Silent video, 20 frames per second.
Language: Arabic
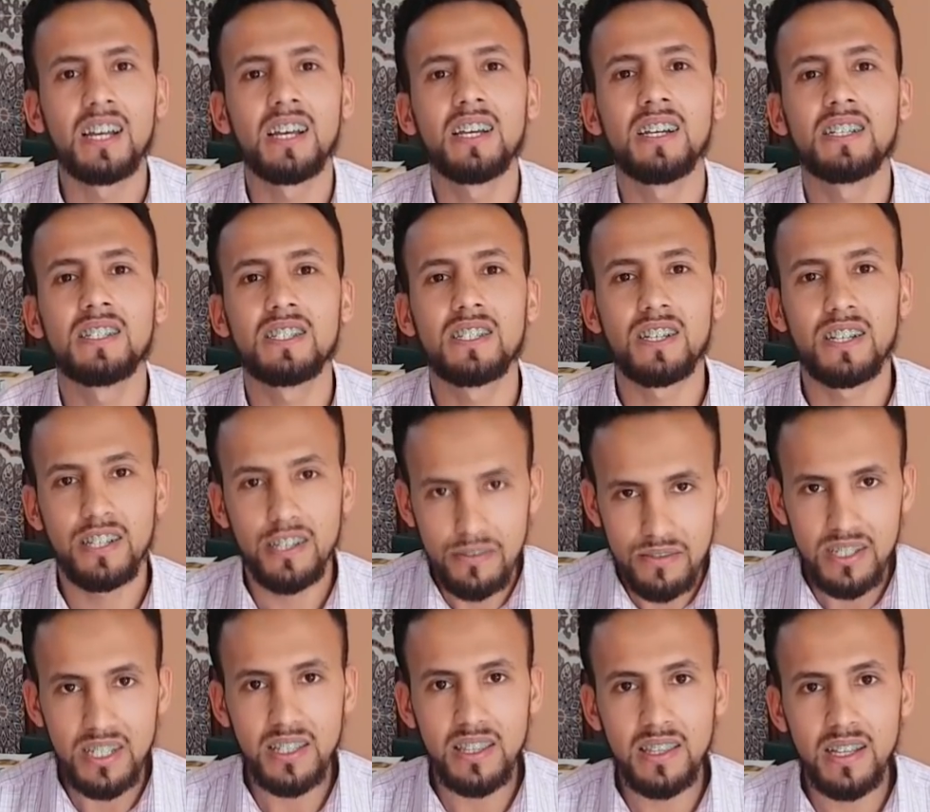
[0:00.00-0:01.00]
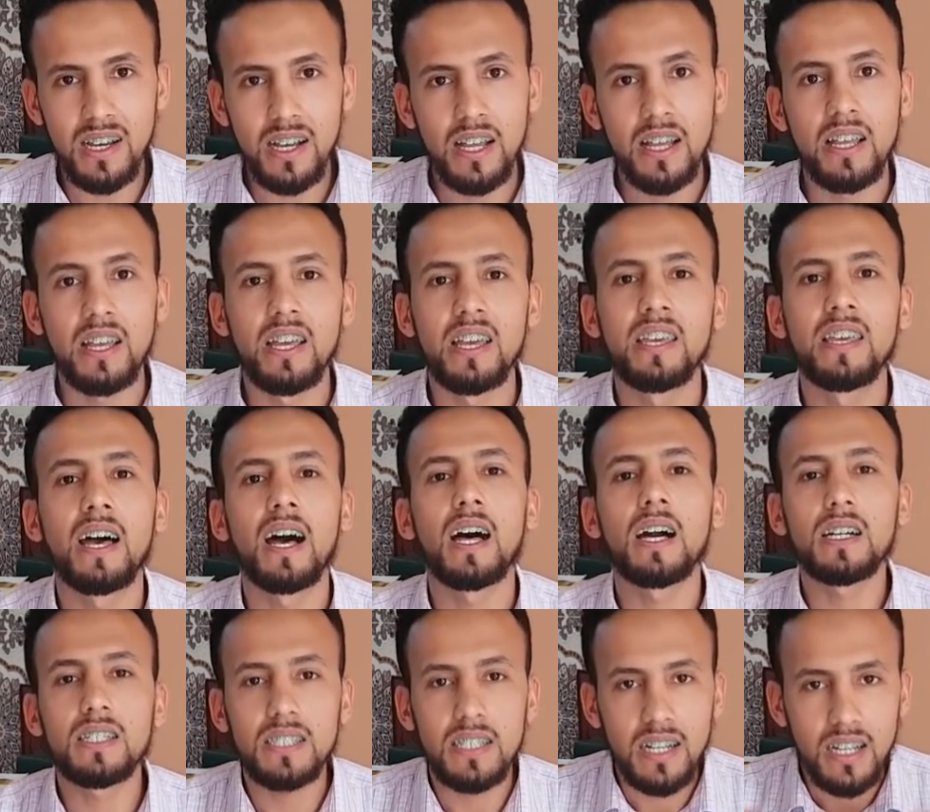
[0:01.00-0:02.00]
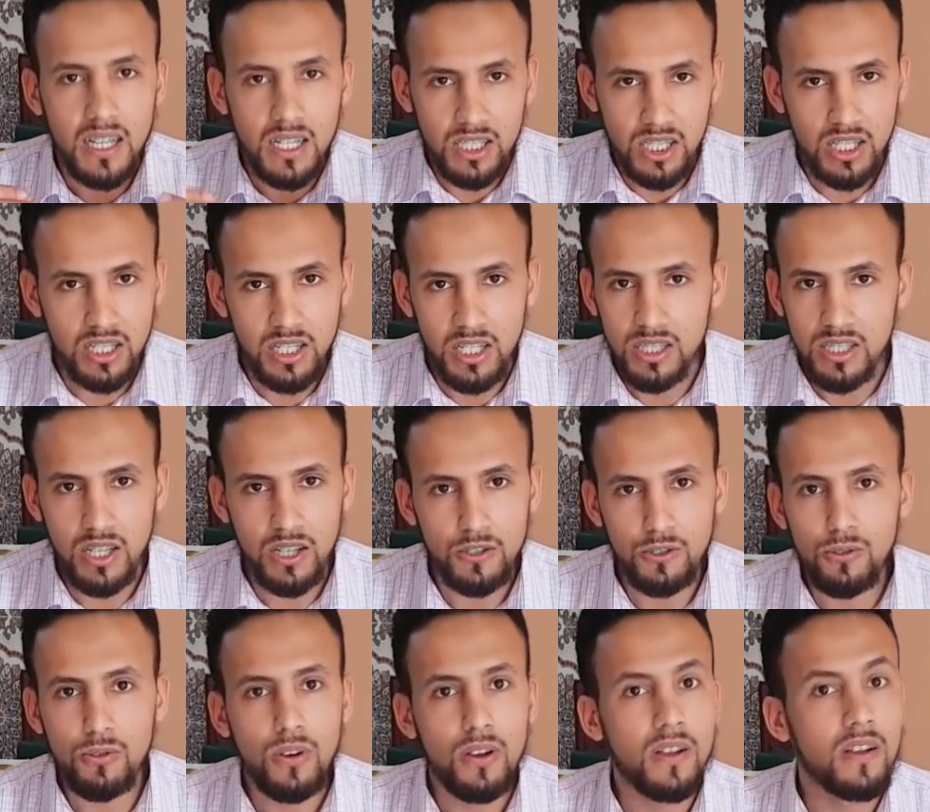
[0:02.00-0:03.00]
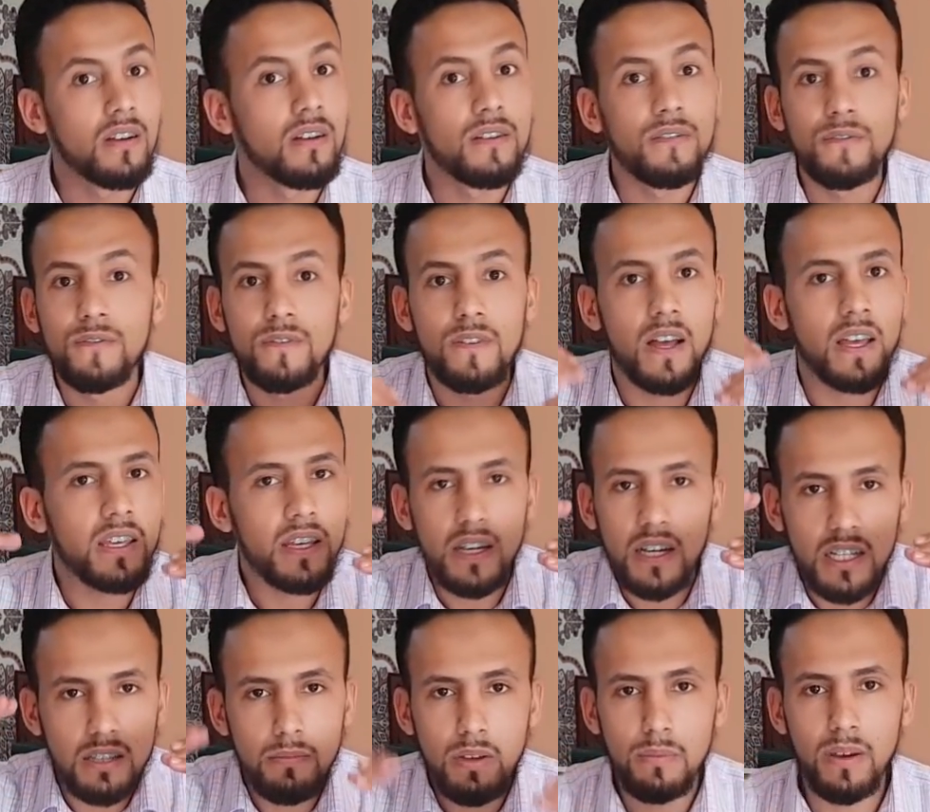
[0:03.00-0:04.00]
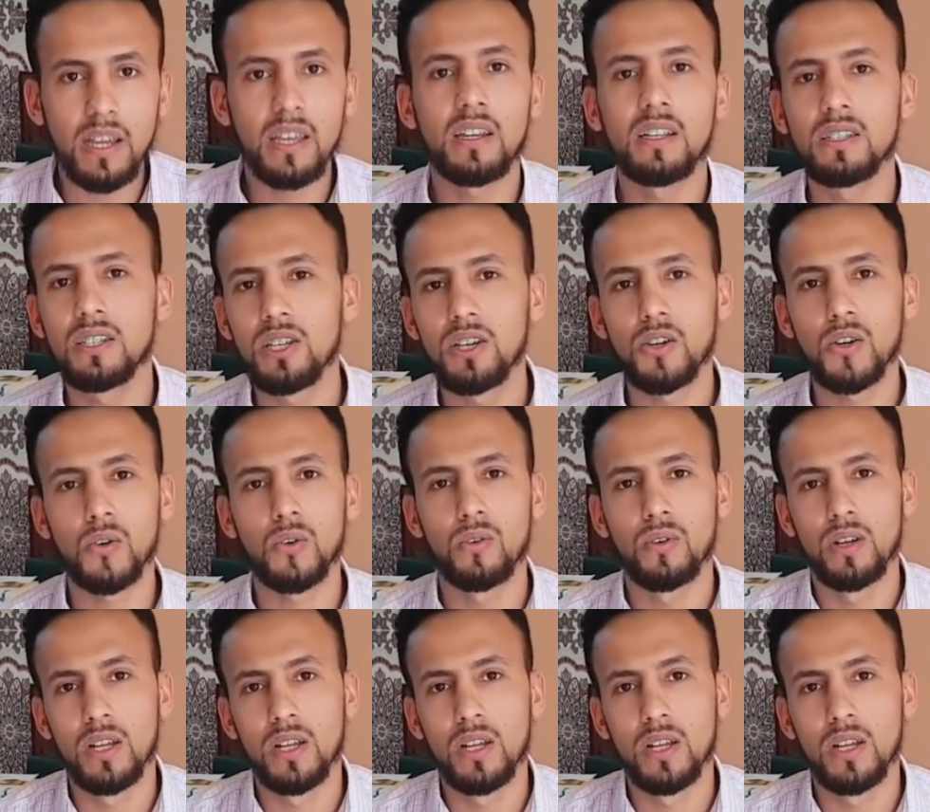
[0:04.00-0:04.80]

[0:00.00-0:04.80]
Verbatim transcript: حيت نفسيتنا هي اكثر حاجه كنحتاجو في اي خدمه بغينا نديرو